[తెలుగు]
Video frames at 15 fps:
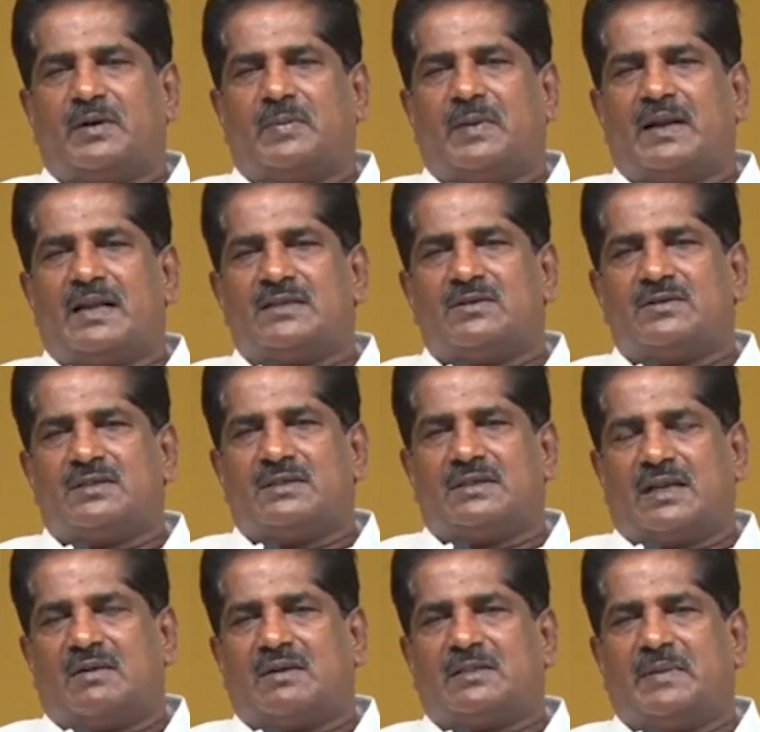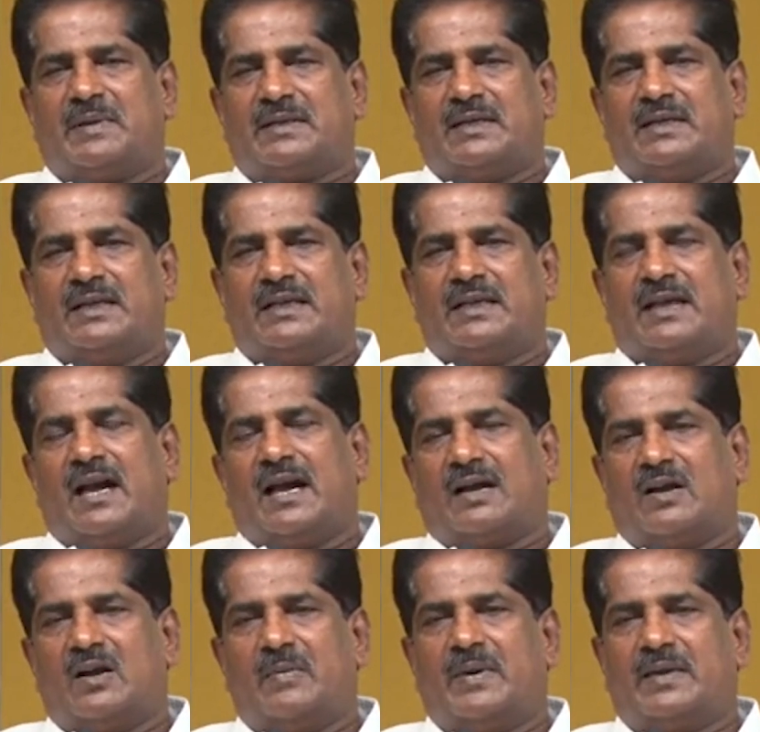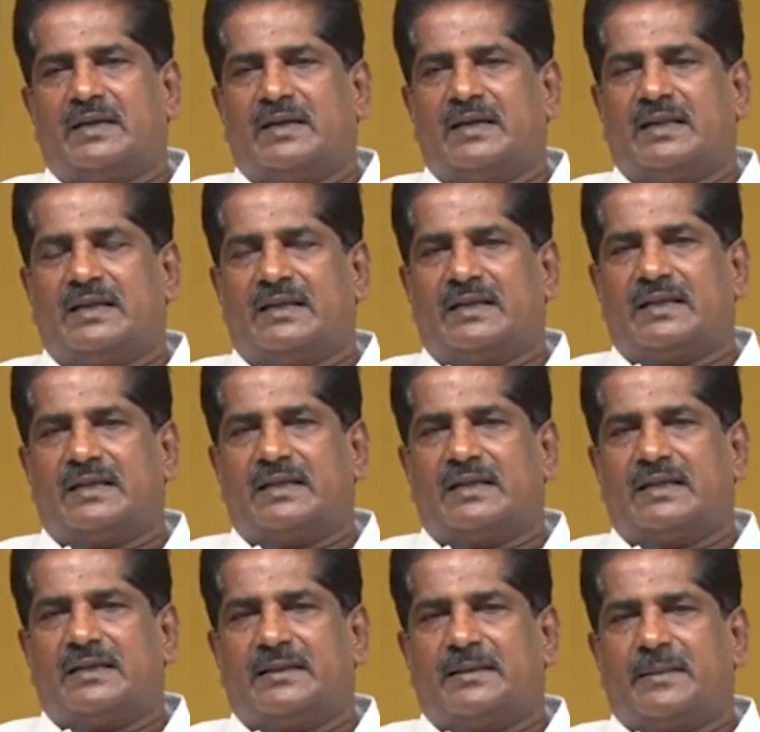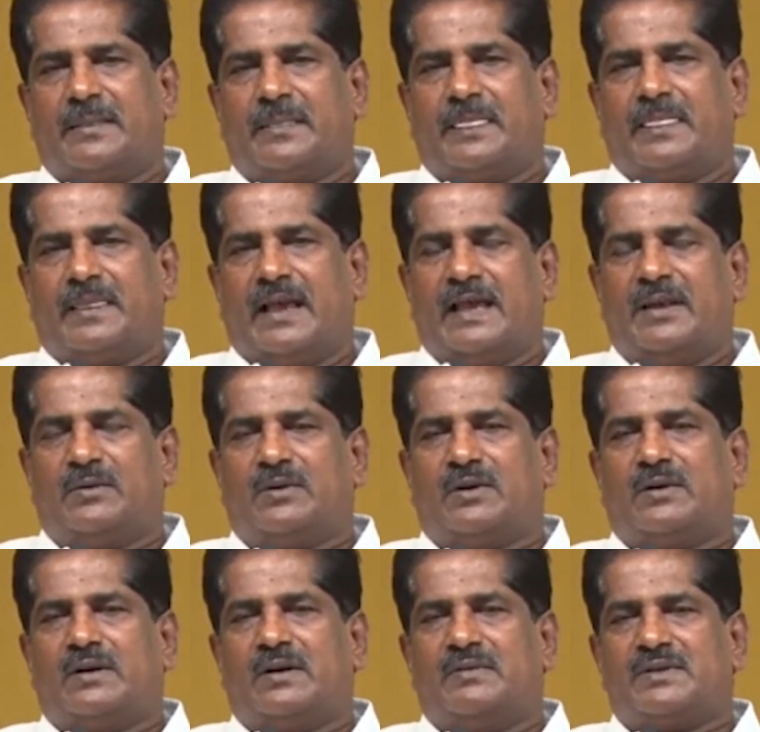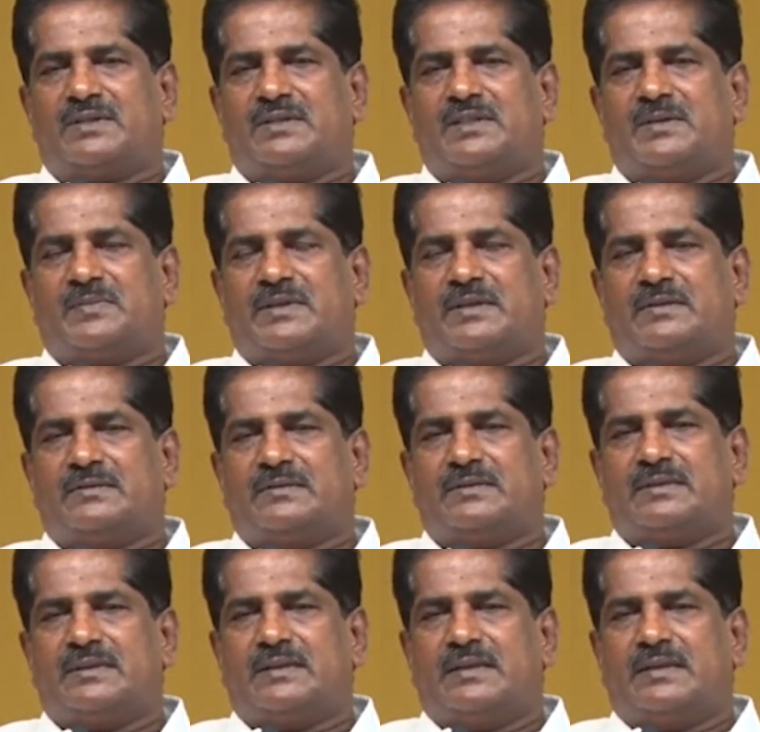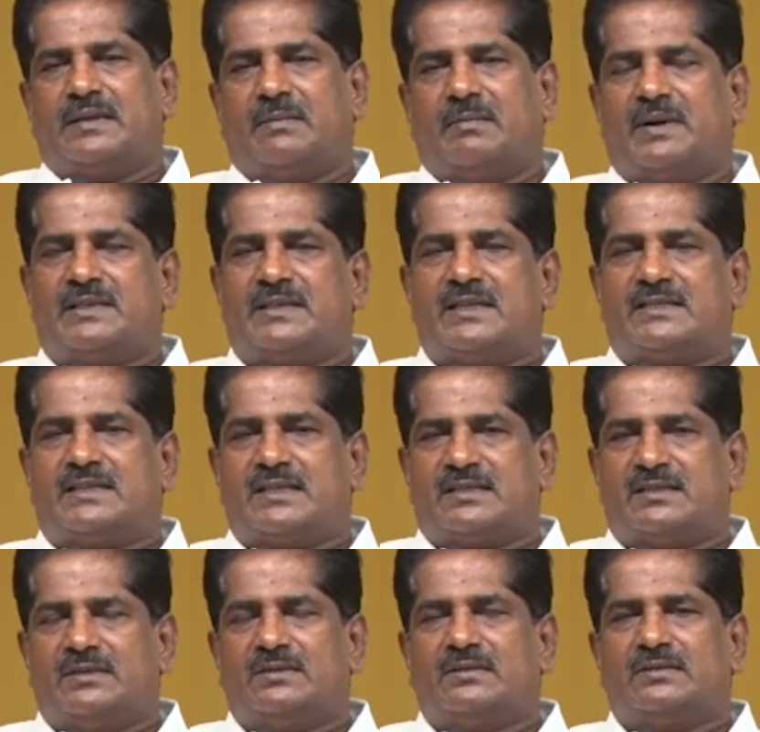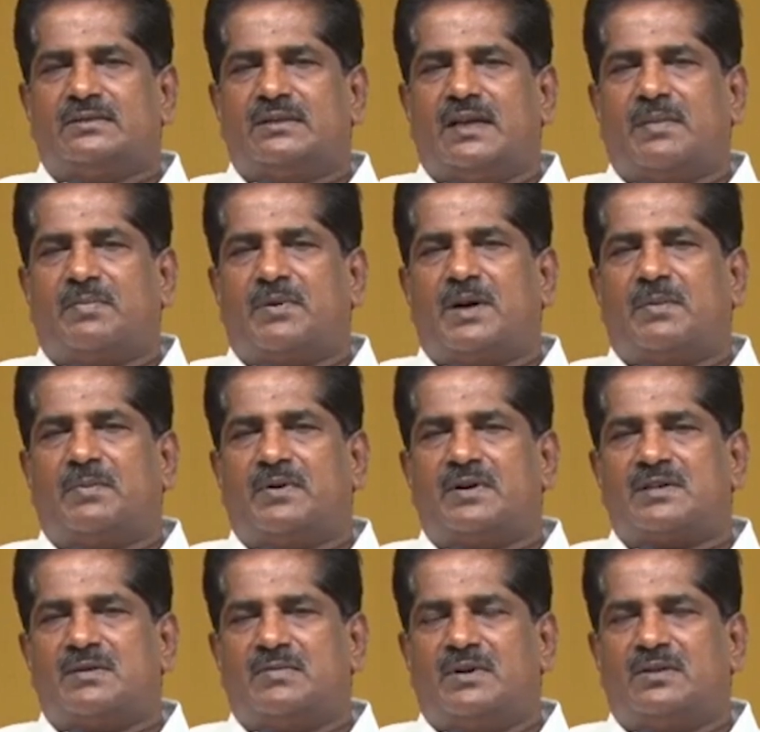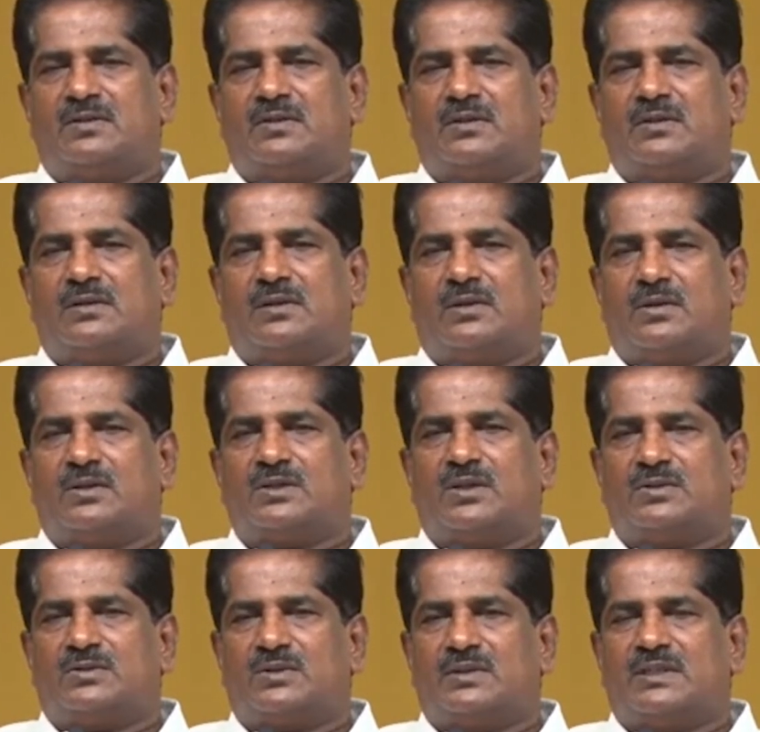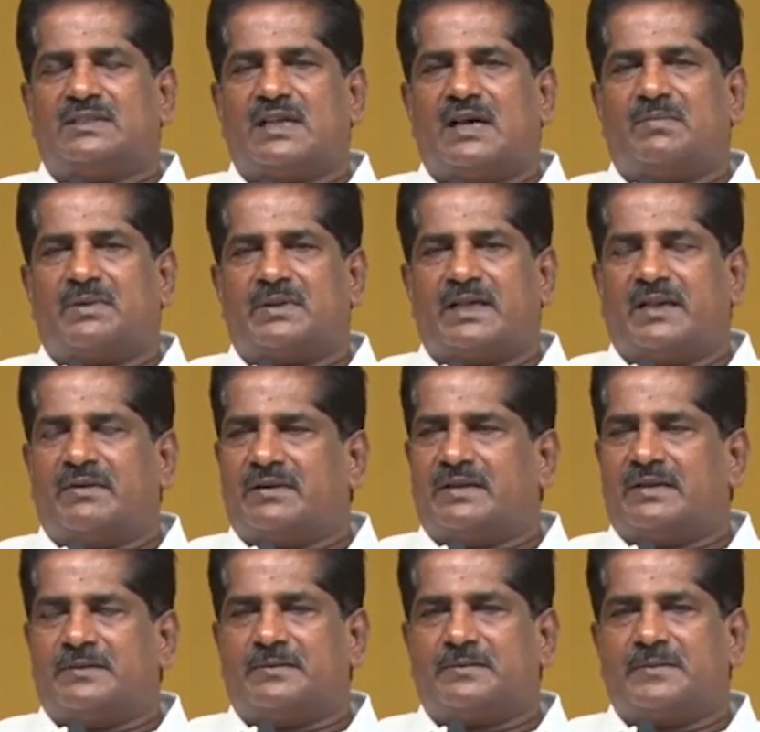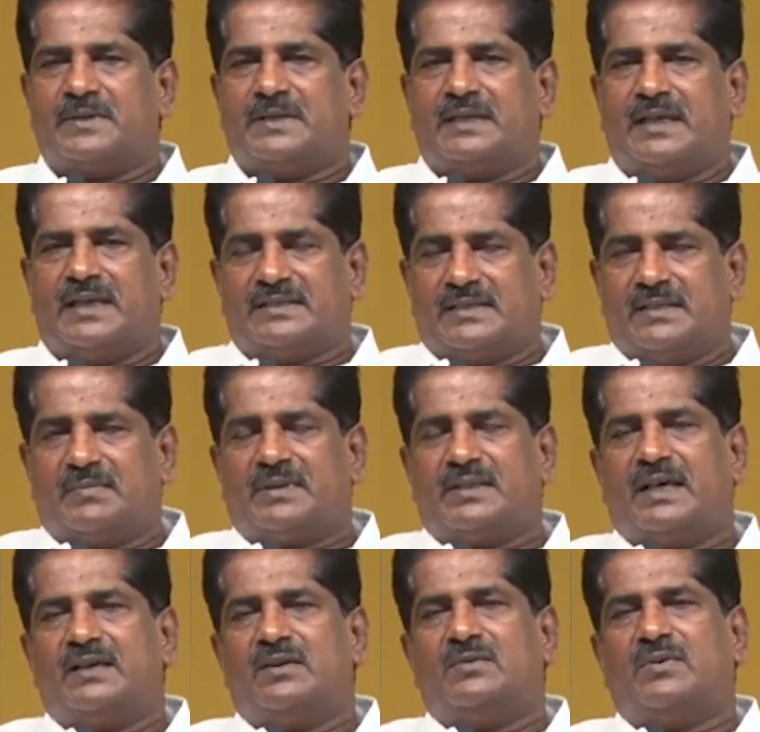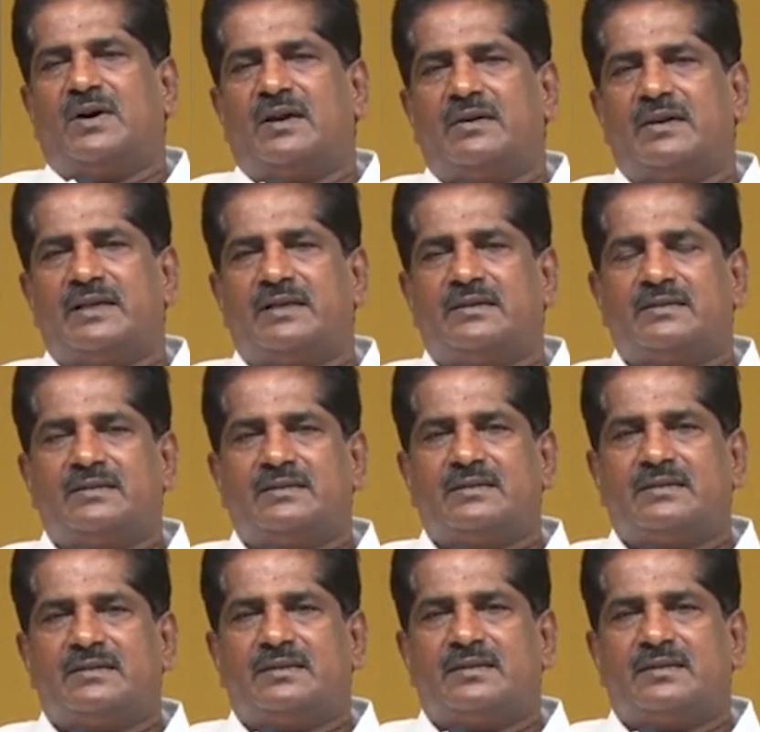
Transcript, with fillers: పట్టుబడాల్సి వచ్చిన తర్వాత పెట్టండి ఆఖరిలో పెట్టండి అంటే ఆయన ఇంకొక విషయం చెప్తాడు బడ్జెట్ సెషను అప్రాపరేషన్ బిల్లుతో క్లోజ్ అవుతుంది సాంప్రదాయం అన్నాడు ఏ సాంప్రదాయం నువ్వు ఫాలో అయ్యావు